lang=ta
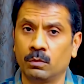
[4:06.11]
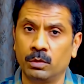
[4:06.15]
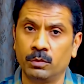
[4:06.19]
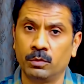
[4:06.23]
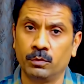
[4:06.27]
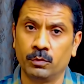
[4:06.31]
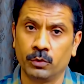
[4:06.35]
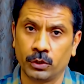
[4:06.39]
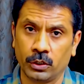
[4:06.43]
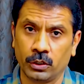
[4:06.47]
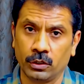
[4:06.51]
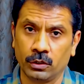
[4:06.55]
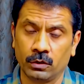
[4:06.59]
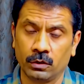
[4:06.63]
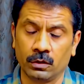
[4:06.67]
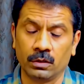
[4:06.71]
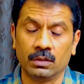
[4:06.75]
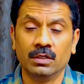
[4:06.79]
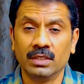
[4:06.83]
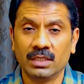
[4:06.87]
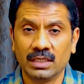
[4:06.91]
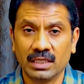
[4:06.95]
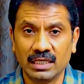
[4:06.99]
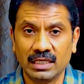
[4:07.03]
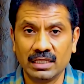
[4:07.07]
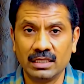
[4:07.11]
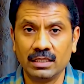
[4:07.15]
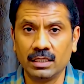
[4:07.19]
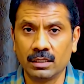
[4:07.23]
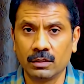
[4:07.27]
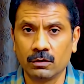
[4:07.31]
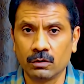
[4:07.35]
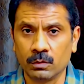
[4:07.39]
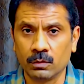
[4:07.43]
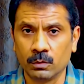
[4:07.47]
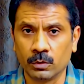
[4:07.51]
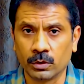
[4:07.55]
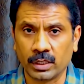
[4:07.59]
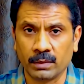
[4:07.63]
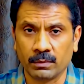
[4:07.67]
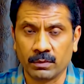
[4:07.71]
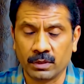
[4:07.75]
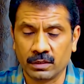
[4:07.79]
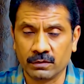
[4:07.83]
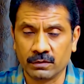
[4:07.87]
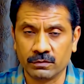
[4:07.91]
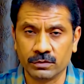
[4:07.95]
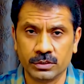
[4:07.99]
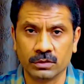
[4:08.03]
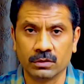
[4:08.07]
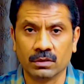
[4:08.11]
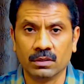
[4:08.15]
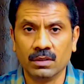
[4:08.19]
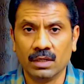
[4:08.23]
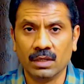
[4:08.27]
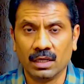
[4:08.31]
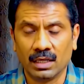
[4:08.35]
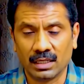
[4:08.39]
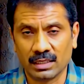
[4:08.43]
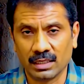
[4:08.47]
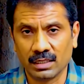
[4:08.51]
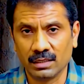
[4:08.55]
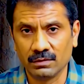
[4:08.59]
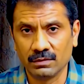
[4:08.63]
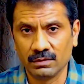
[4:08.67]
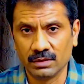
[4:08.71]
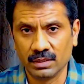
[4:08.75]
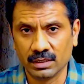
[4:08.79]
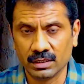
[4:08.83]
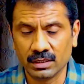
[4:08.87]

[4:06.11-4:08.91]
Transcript: முக்கியம் இது இங்கே ஒரு முக்கியமான விஷயம் அதாவது